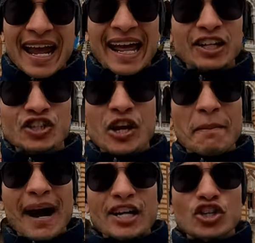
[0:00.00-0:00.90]
Ela tinha
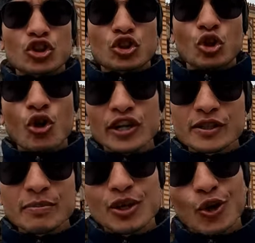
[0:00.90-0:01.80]
mais de
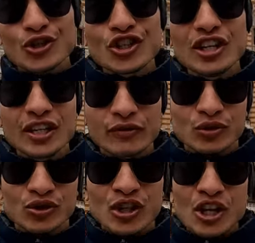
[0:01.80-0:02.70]
2 milhões de
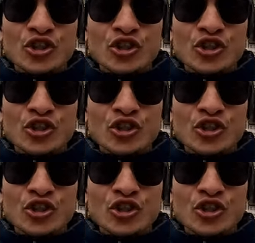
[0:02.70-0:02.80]
livros,